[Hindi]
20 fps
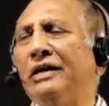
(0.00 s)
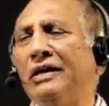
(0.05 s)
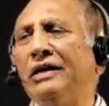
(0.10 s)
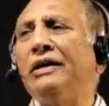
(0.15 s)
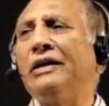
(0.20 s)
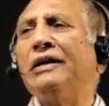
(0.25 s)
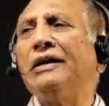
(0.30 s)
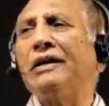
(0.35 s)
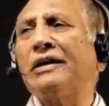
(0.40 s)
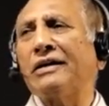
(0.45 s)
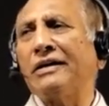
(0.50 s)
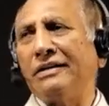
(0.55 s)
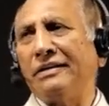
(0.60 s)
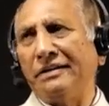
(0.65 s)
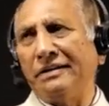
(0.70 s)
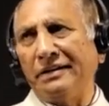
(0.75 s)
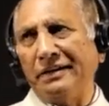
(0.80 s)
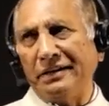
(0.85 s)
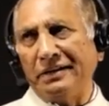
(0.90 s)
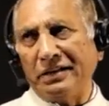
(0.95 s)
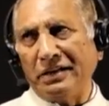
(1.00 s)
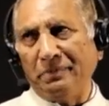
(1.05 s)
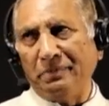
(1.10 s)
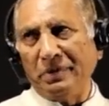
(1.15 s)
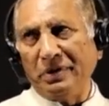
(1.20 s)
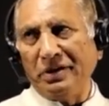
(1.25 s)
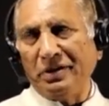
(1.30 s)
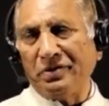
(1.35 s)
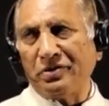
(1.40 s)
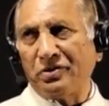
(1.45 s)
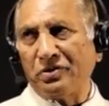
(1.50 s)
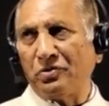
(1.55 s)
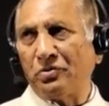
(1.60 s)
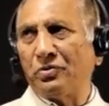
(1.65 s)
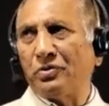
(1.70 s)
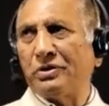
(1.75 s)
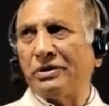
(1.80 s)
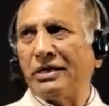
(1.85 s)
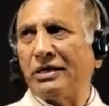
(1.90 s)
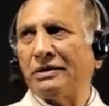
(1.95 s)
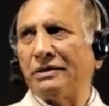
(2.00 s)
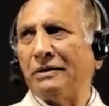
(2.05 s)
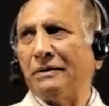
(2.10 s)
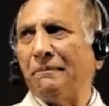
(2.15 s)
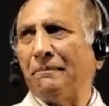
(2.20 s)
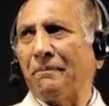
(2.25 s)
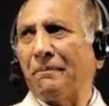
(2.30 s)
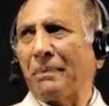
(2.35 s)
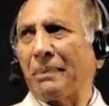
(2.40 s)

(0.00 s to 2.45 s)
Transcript: इंडिया के अंदर एग्जामिनेशन हो जाते हैं